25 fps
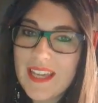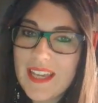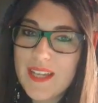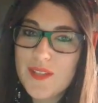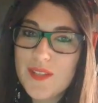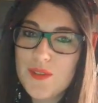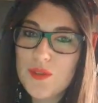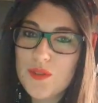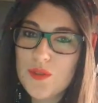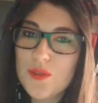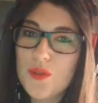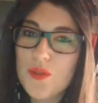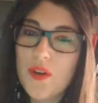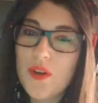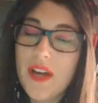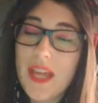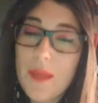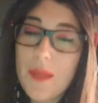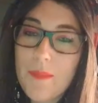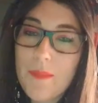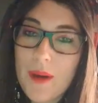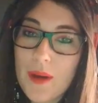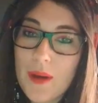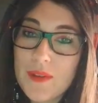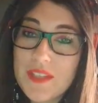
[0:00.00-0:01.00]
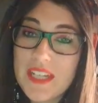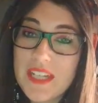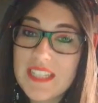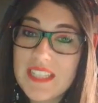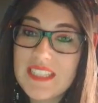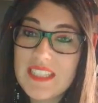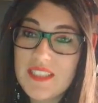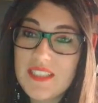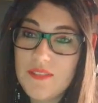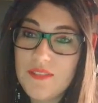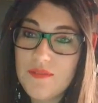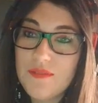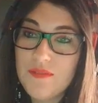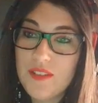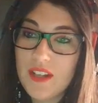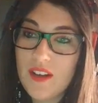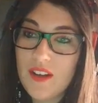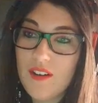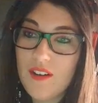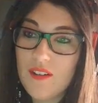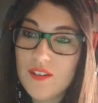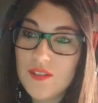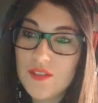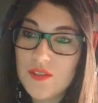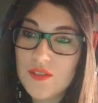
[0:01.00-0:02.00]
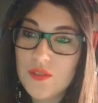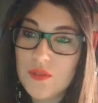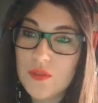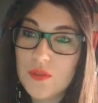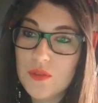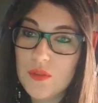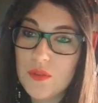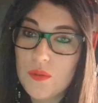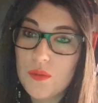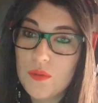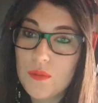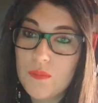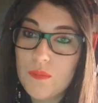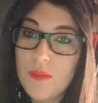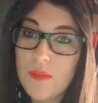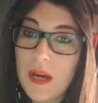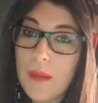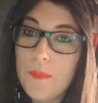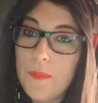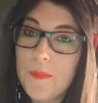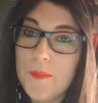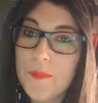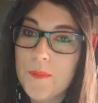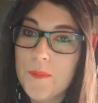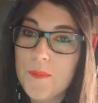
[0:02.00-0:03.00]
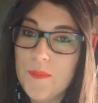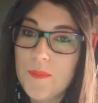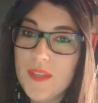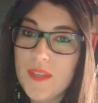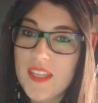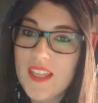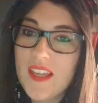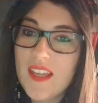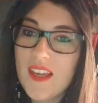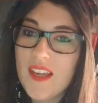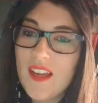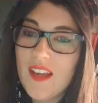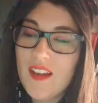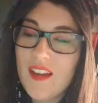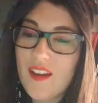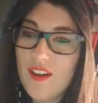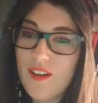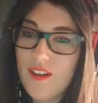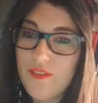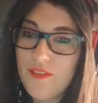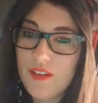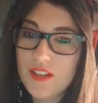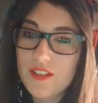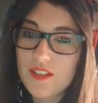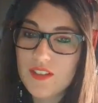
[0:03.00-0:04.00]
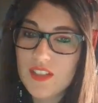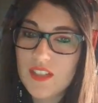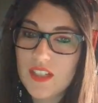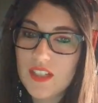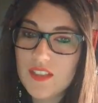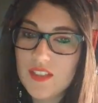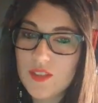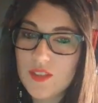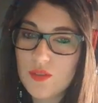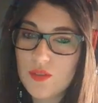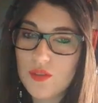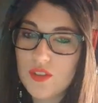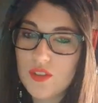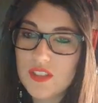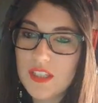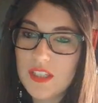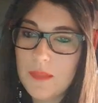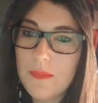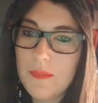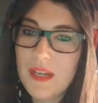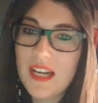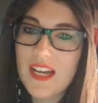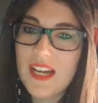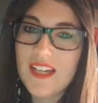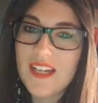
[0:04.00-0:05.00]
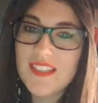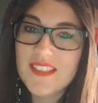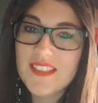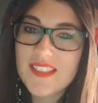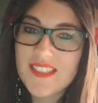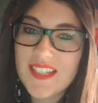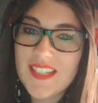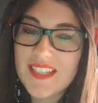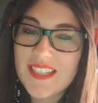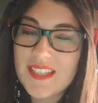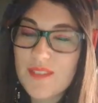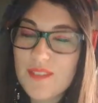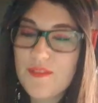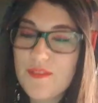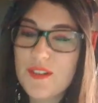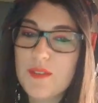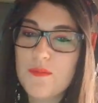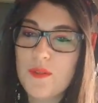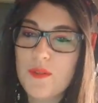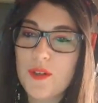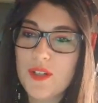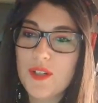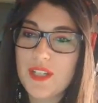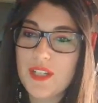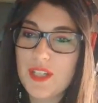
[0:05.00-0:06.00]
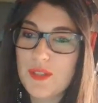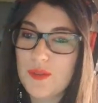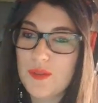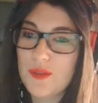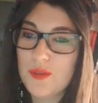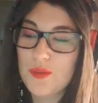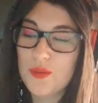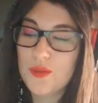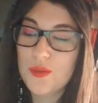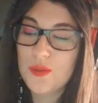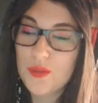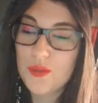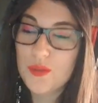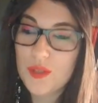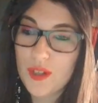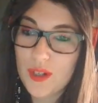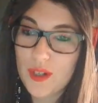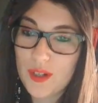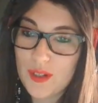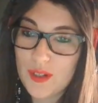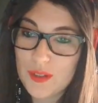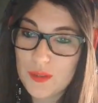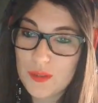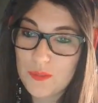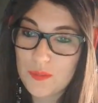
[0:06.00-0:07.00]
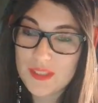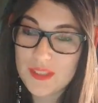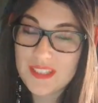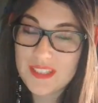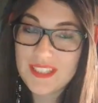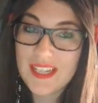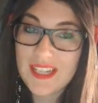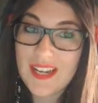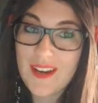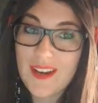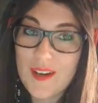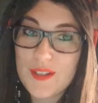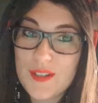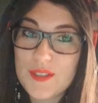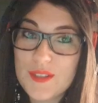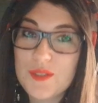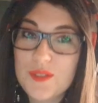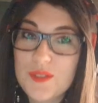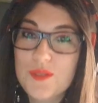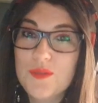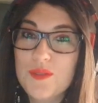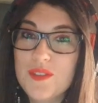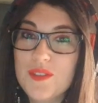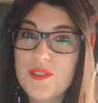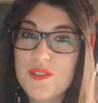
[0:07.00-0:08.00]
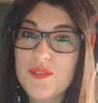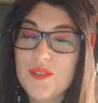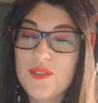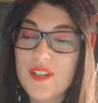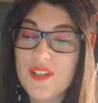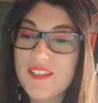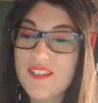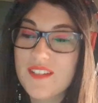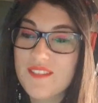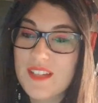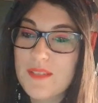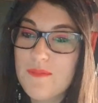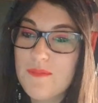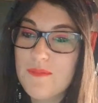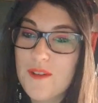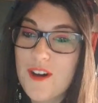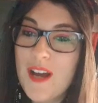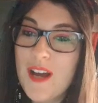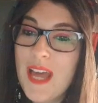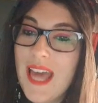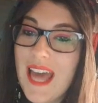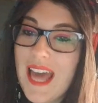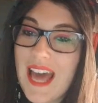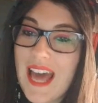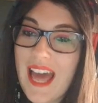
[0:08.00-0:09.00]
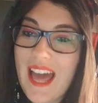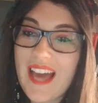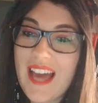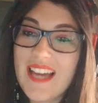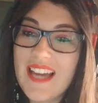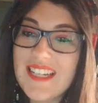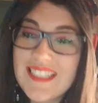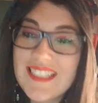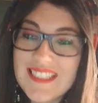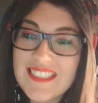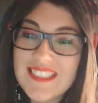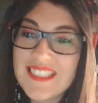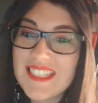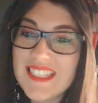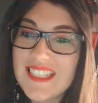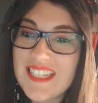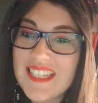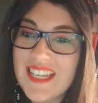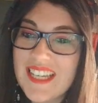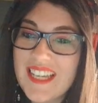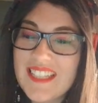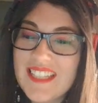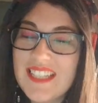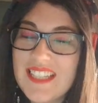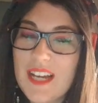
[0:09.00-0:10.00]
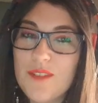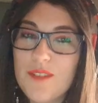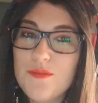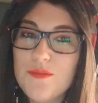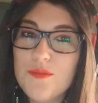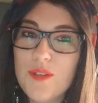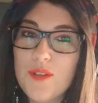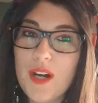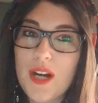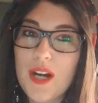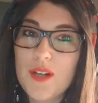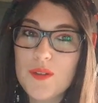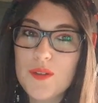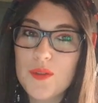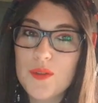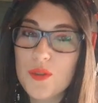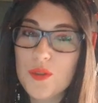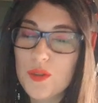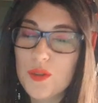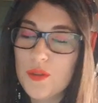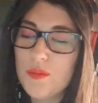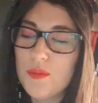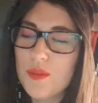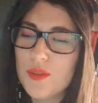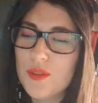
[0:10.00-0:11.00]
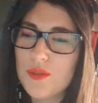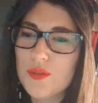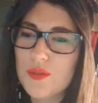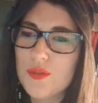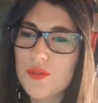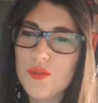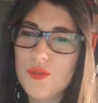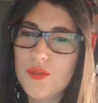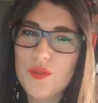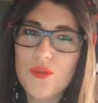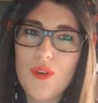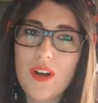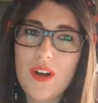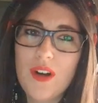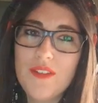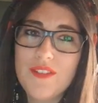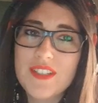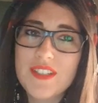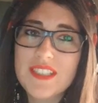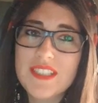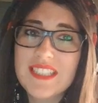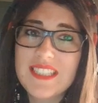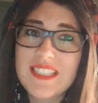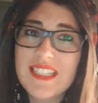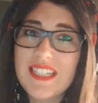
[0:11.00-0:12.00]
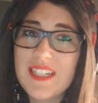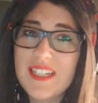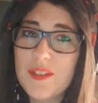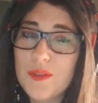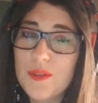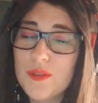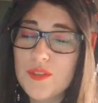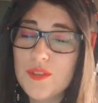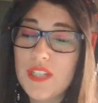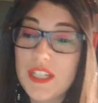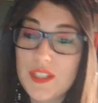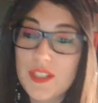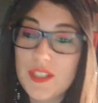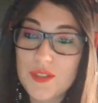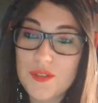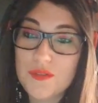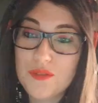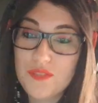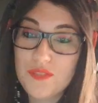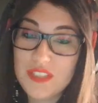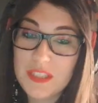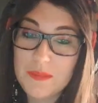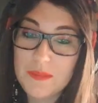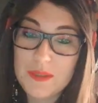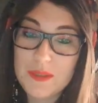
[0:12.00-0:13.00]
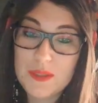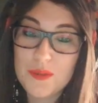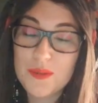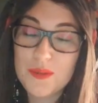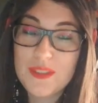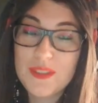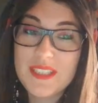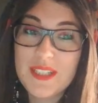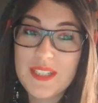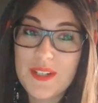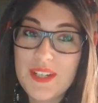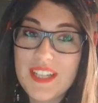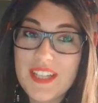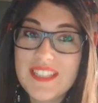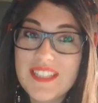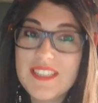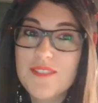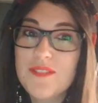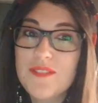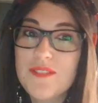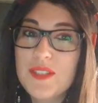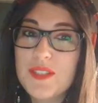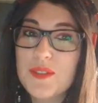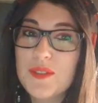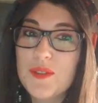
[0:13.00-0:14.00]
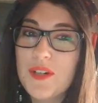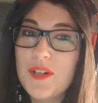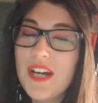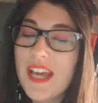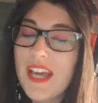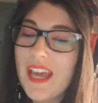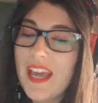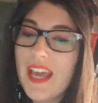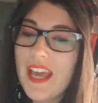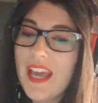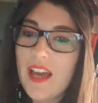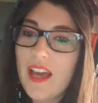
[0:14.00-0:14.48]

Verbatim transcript: et du coup et eh ben, on a différentes euh, maps, mais euh, enfin il y en a des deux côtés, mais là c'est un événement et du coup depuis tout à l'heure je suis sur l'événement à essayer d'avoir le commando je crois, enfin c'est Léo, d'ailleurs je fais des bisous s'il regarde ses vidéos,